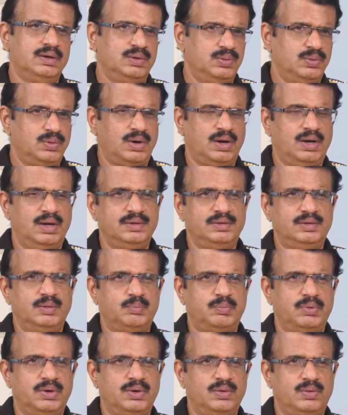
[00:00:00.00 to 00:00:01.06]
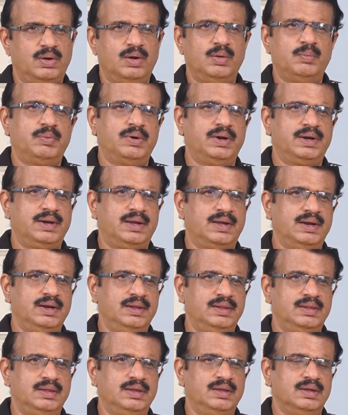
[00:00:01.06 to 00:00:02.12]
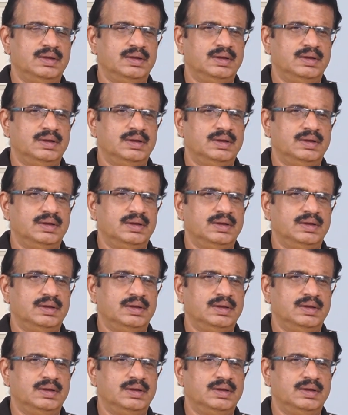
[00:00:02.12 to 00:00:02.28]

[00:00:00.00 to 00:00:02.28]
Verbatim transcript: నువ్వు రా అని చెప్పాడు రేవ్ పార్టీకి వెళ్ళింది